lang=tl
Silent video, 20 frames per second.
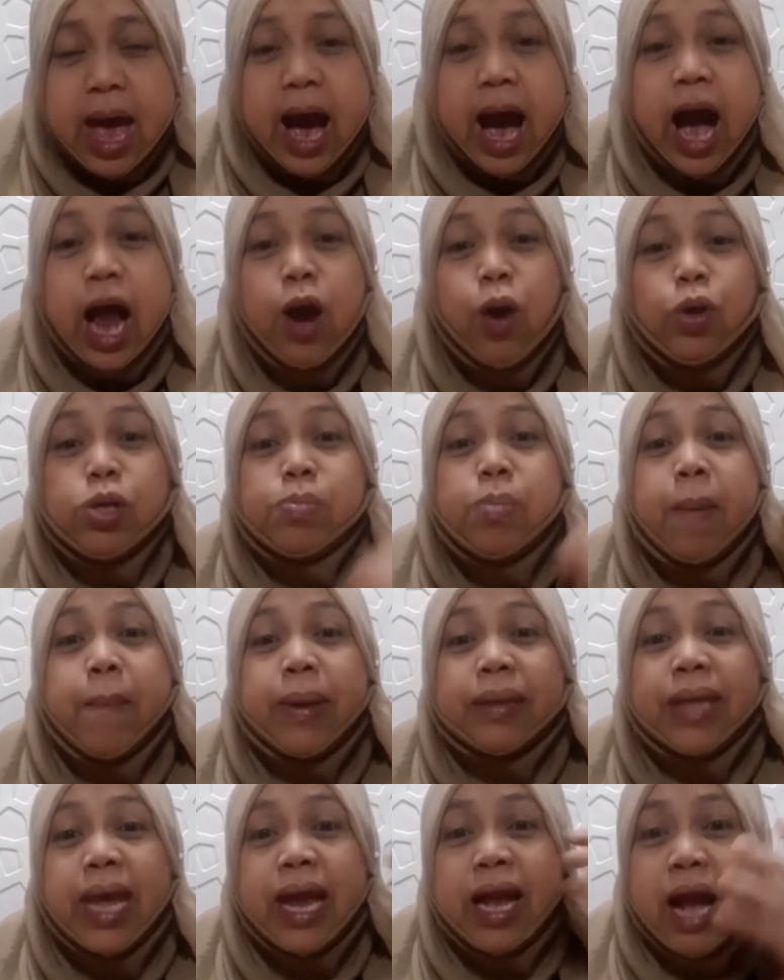Halos
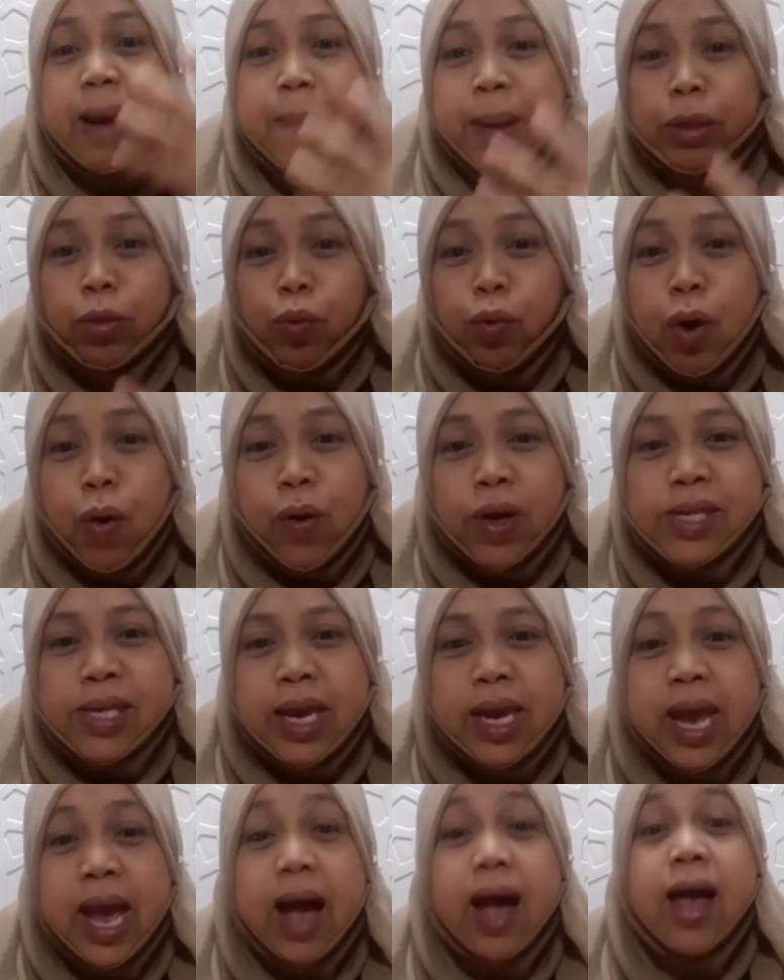mamatay ka, matunaw ka sa
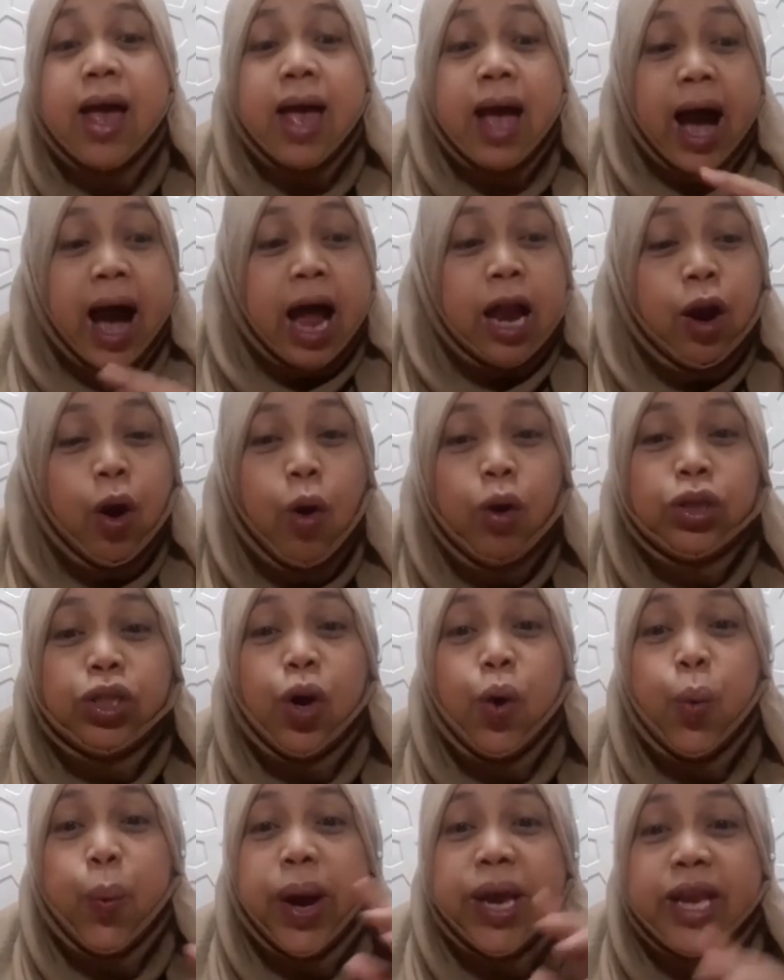hiya. Along
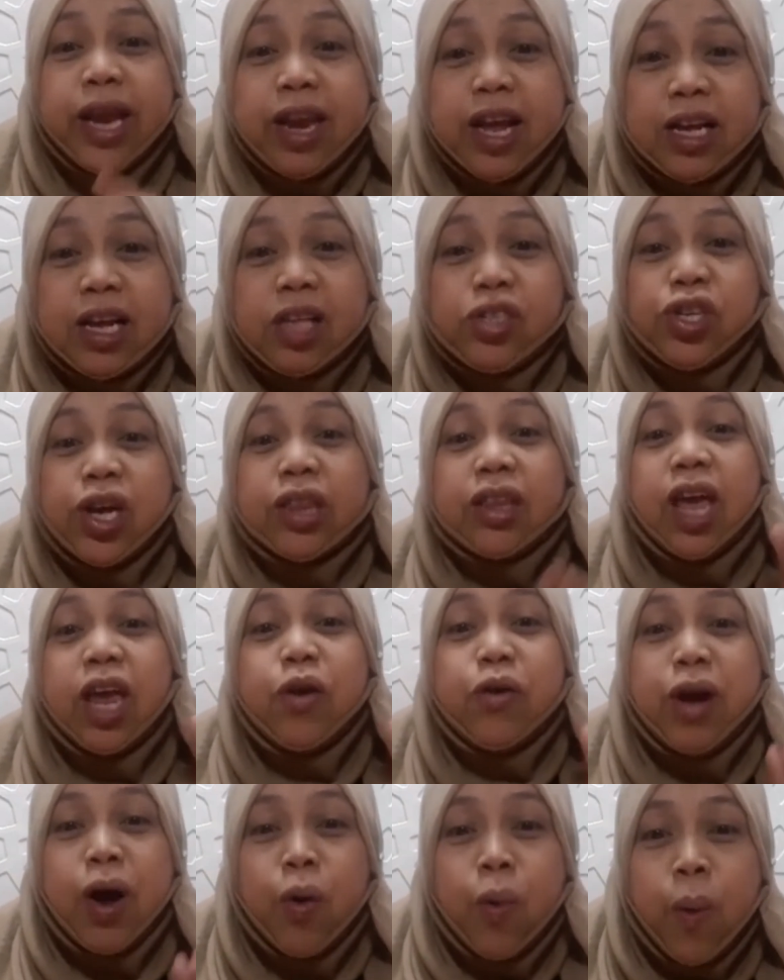the way na nag-chat
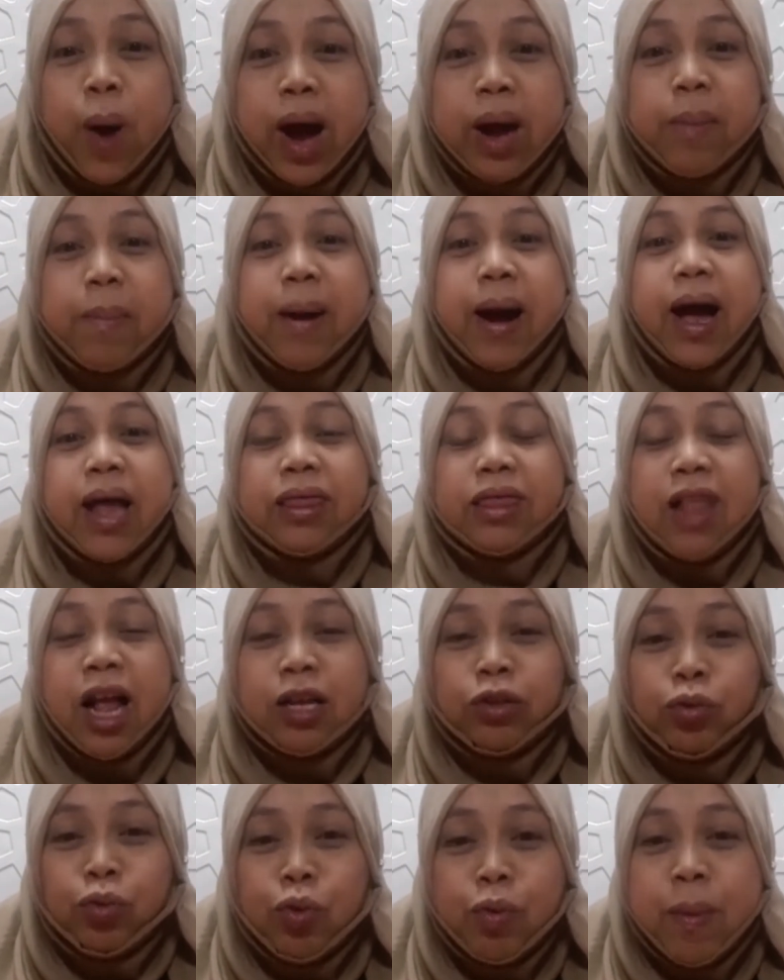kayo ng one month, ng
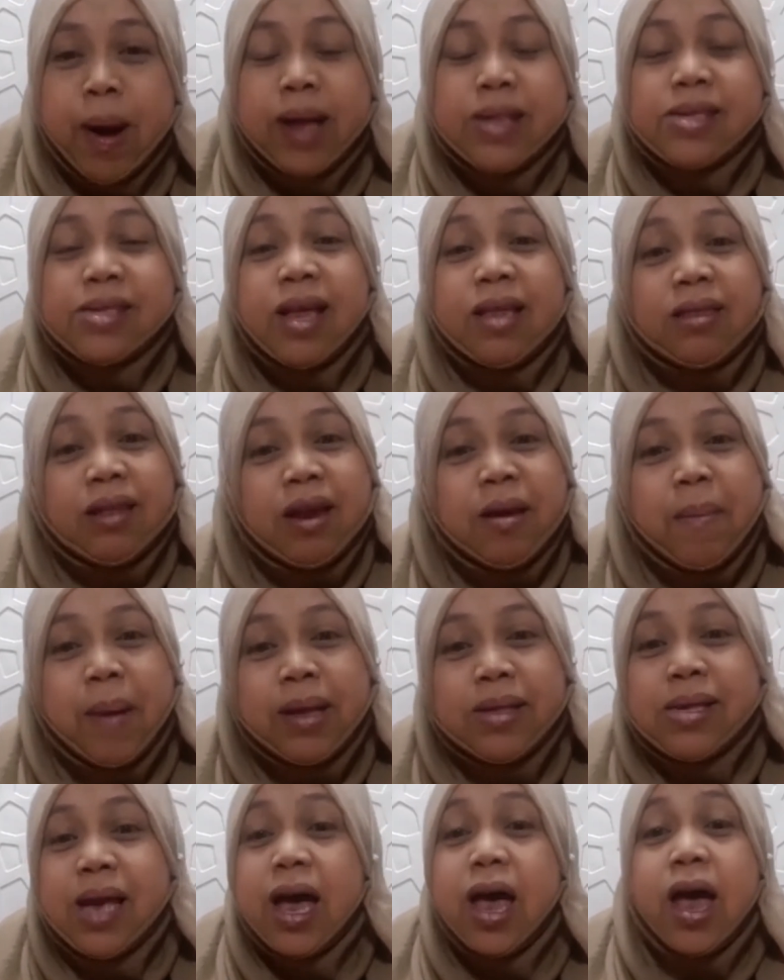two months, ng three
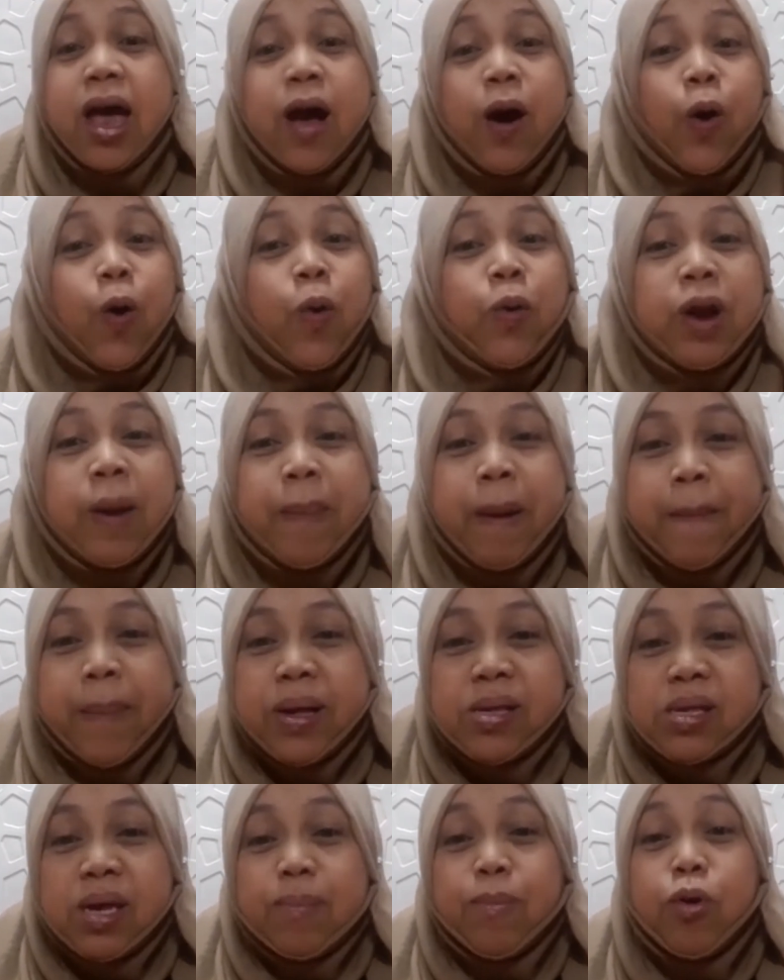months, kung
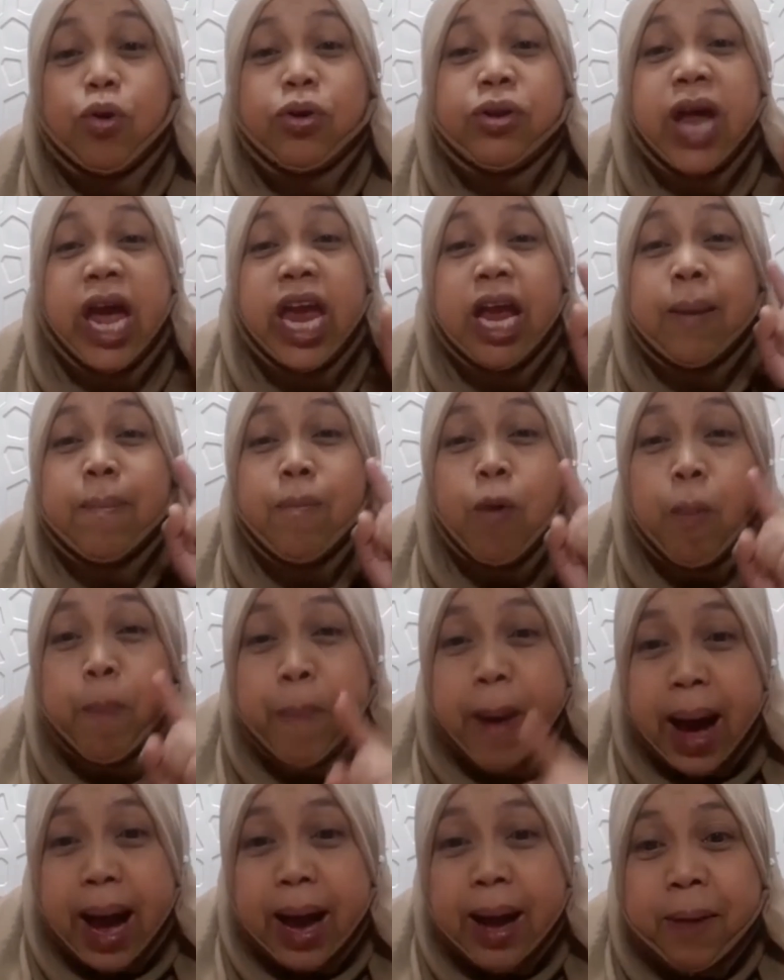napapansin mo, daig mo
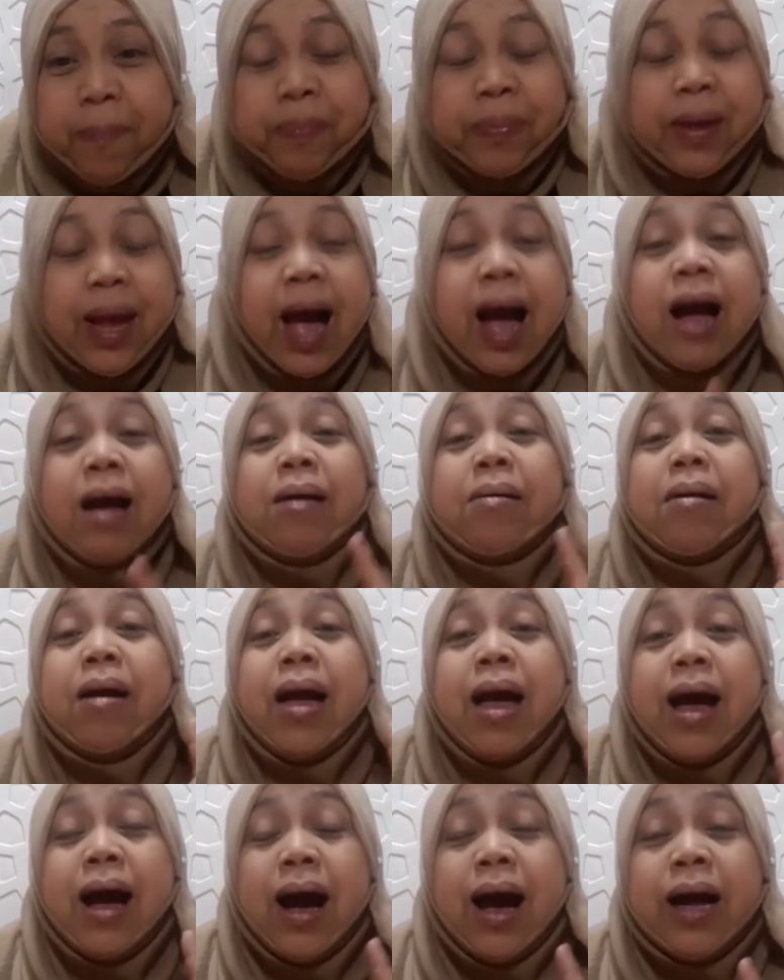pa ang
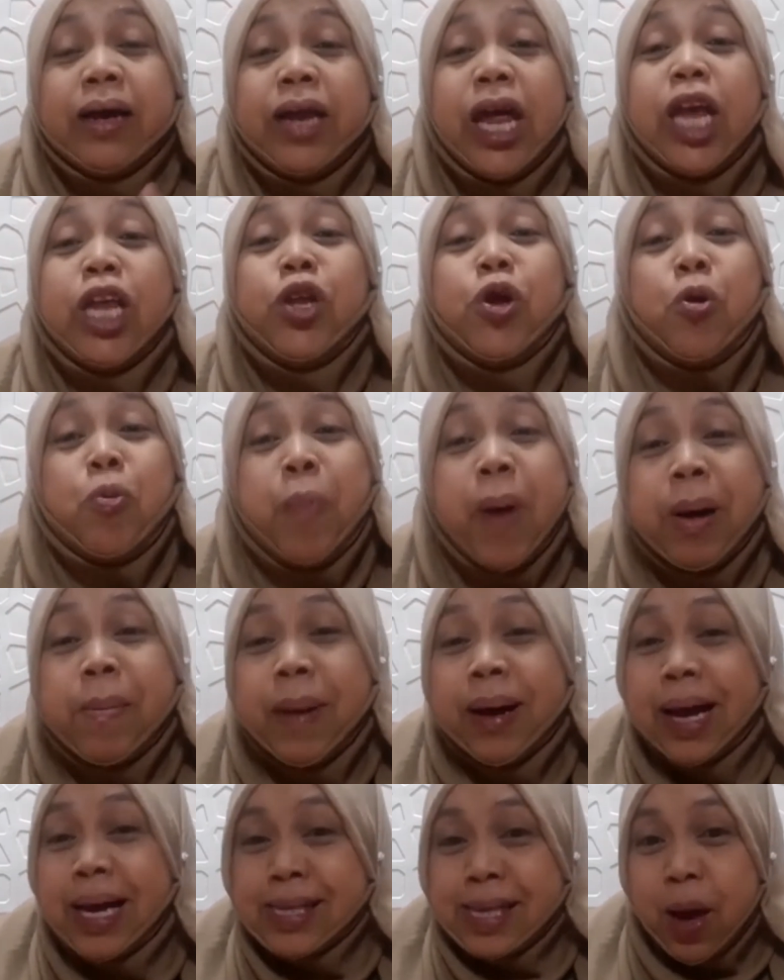uh, daig mo pa ang
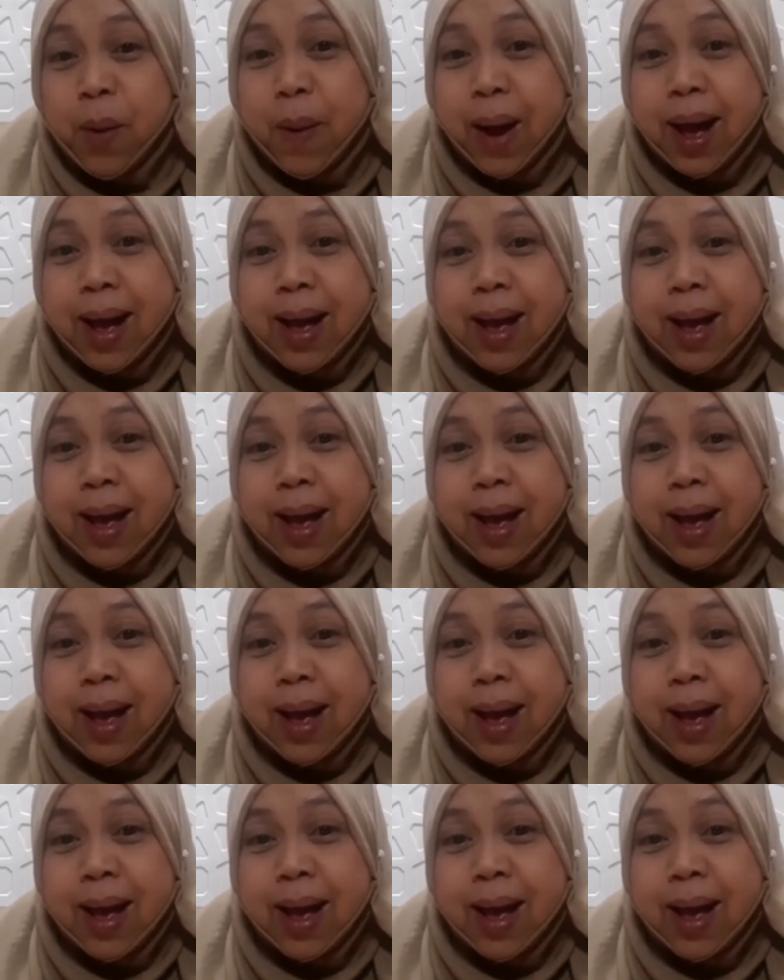mag-asawa.